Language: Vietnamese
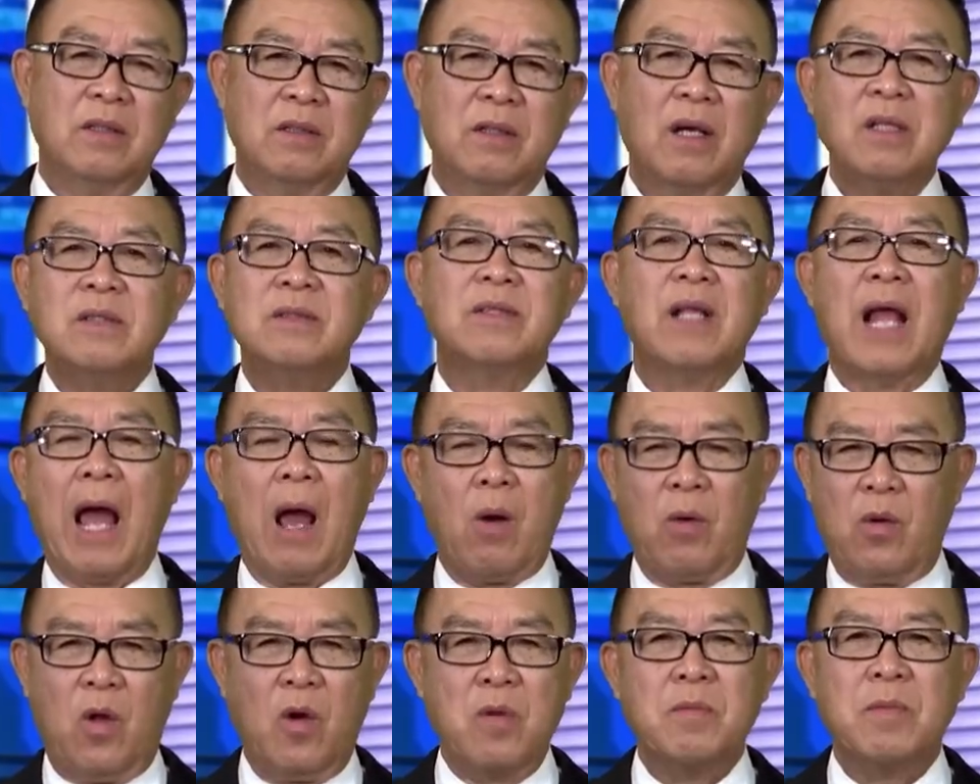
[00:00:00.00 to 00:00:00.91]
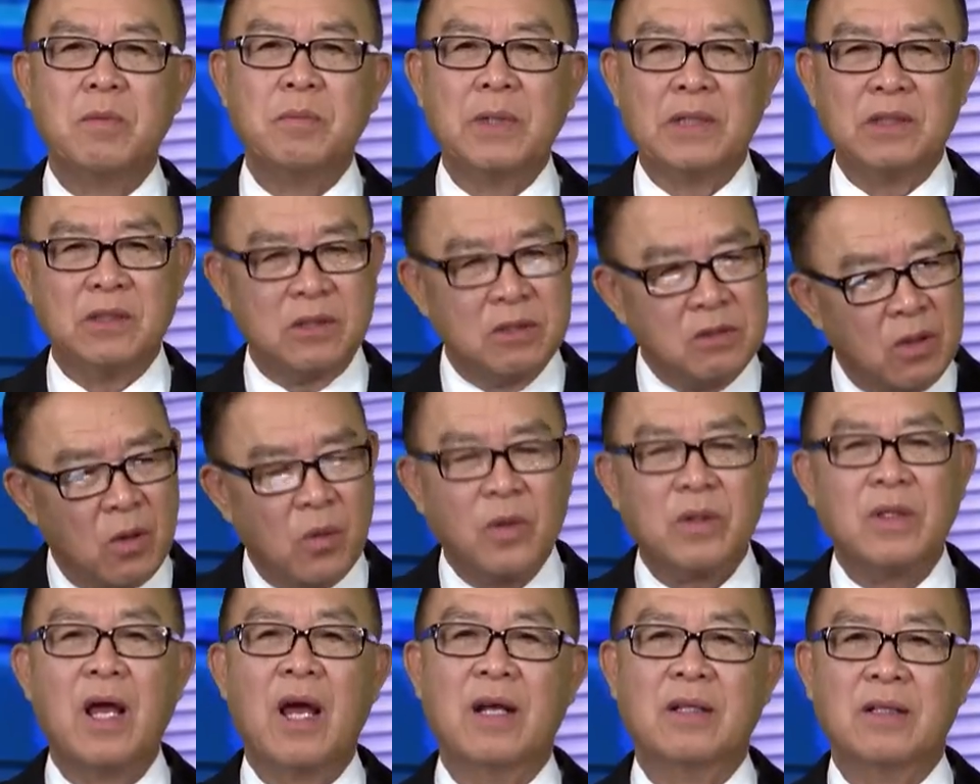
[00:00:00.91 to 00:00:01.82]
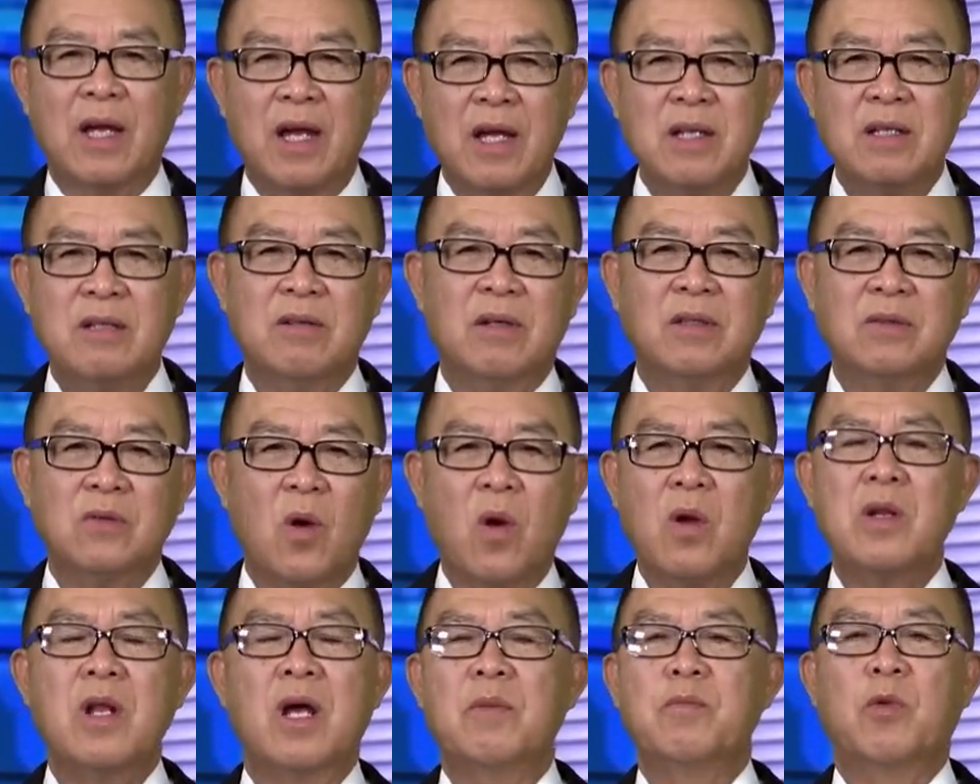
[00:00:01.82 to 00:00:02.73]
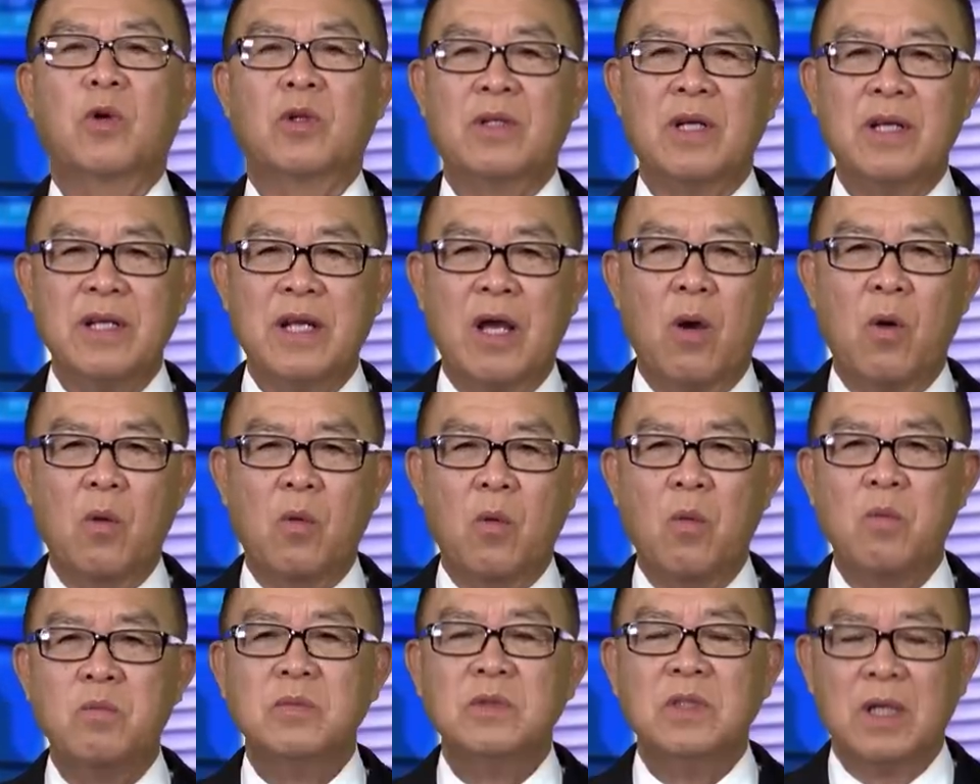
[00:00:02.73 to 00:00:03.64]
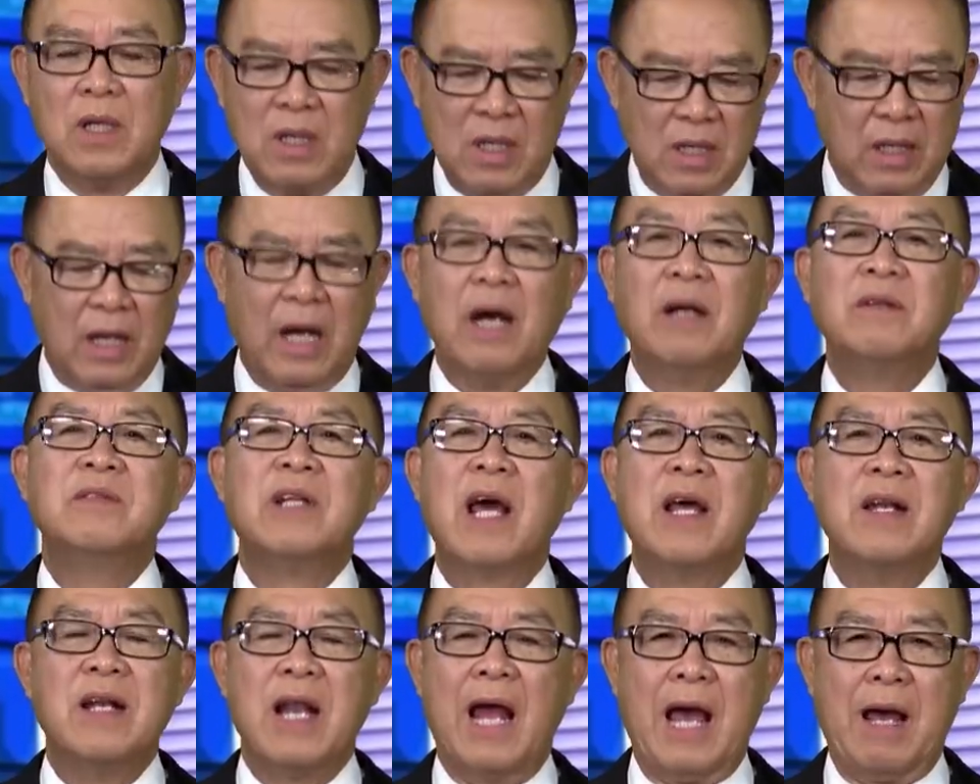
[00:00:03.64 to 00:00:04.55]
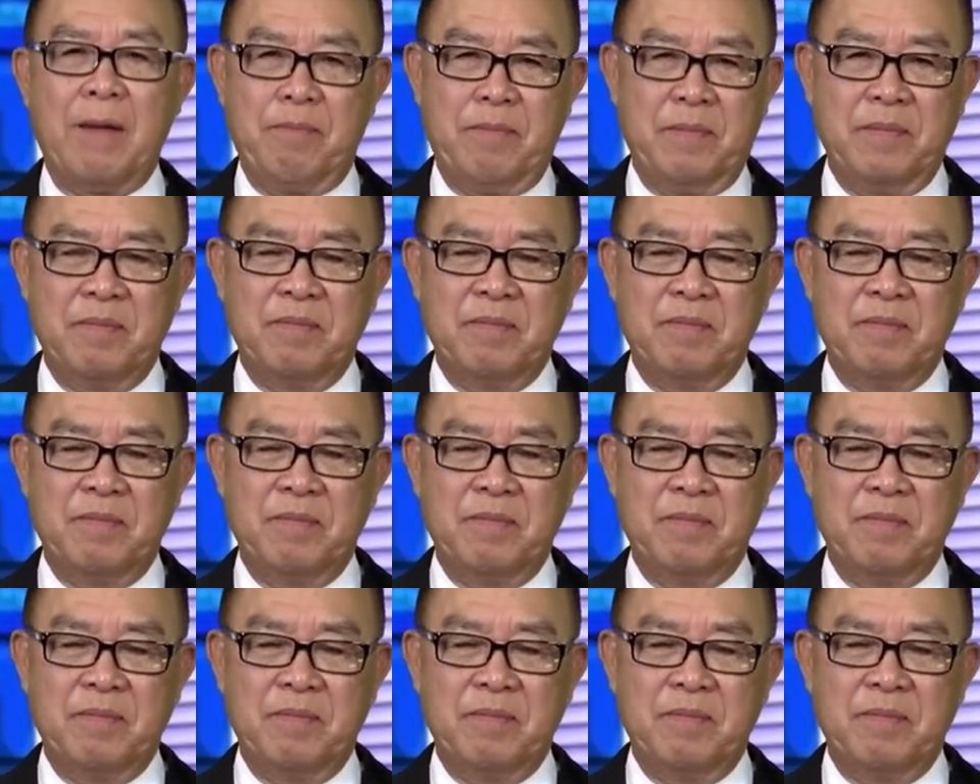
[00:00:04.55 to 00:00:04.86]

ích nào đó mà mình chưa có thể thấy được. Đó là một cái điều cũng à, nên làm.